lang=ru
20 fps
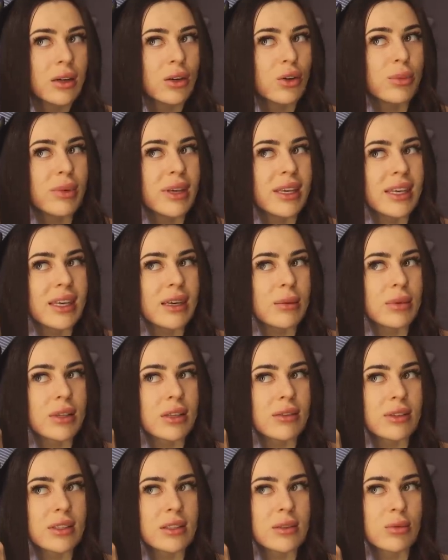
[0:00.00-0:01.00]
у меня не
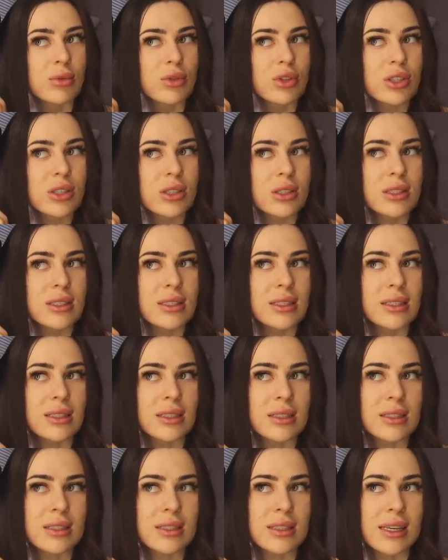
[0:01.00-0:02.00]
было возможности
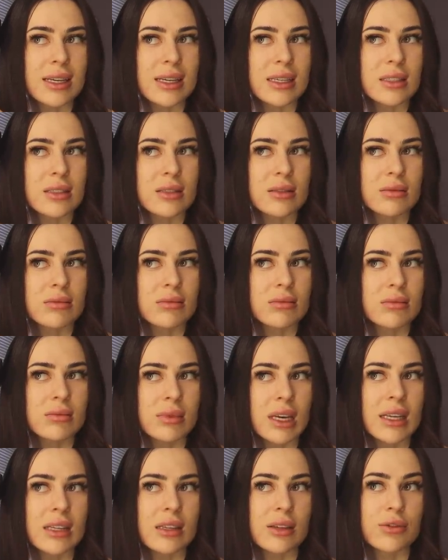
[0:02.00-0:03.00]
снять
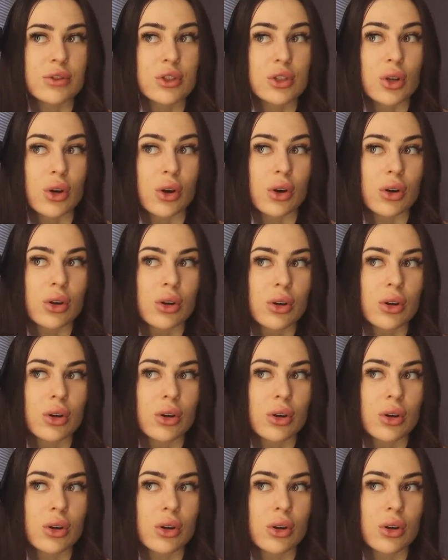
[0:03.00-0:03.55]
это все